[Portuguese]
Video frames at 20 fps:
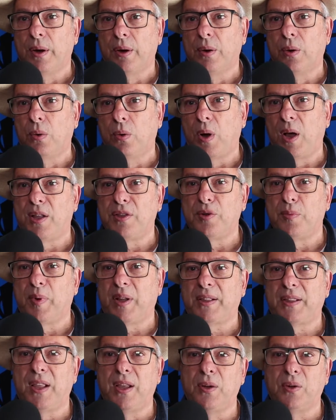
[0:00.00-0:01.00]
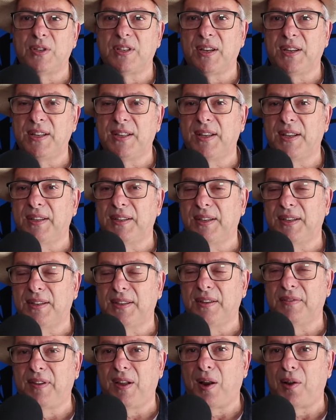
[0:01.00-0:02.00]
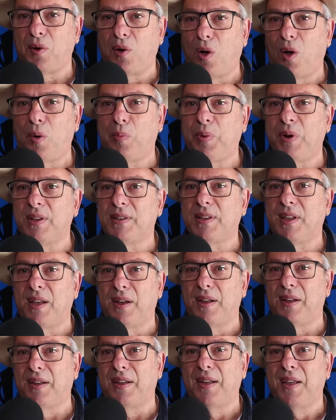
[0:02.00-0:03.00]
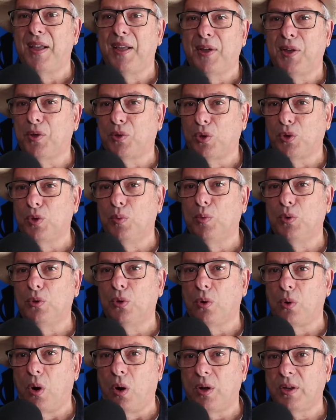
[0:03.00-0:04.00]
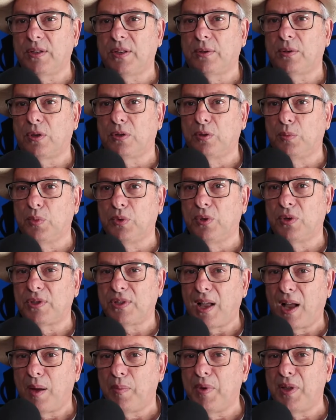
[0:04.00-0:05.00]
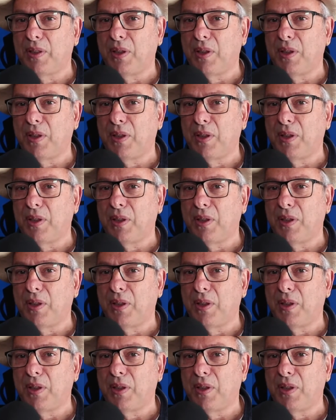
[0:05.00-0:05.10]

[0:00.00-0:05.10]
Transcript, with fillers: o Edio Matheus, aqui de, de, de, Veranópolis, que, é, que todo mundo gosta, todo mundo sabe.